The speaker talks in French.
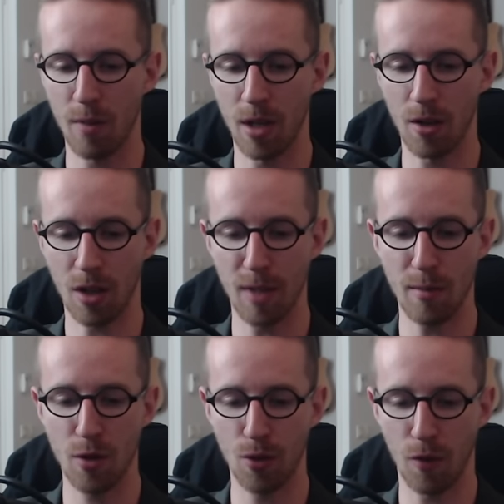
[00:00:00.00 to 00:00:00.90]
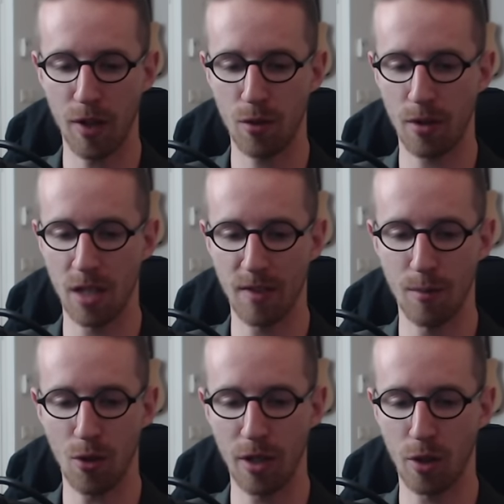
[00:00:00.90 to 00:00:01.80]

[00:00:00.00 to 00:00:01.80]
Hein, mais comme d'habitude, en fait, sur les événements,